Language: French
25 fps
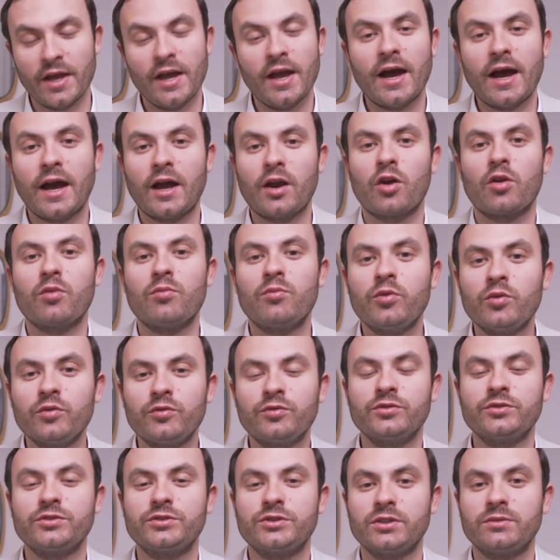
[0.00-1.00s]
Alors le bon
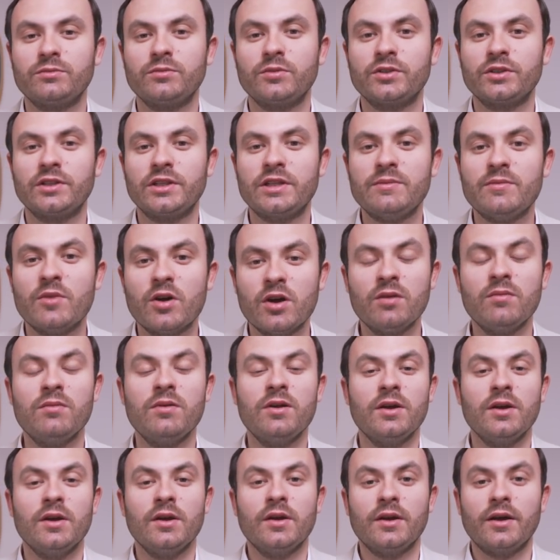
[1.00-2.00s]
fonctionnement de l'immeuble,
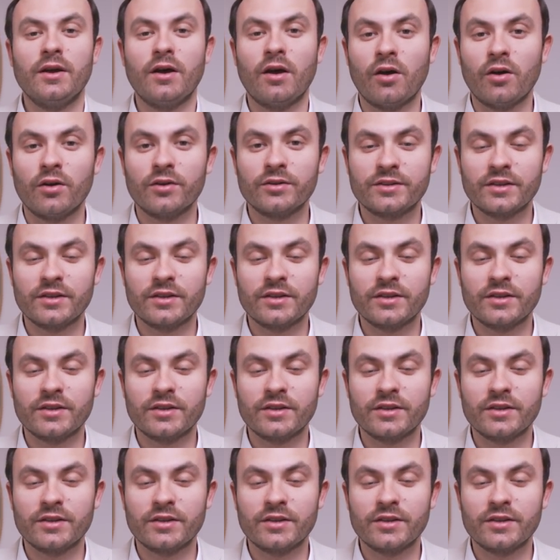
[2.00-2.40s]
euh,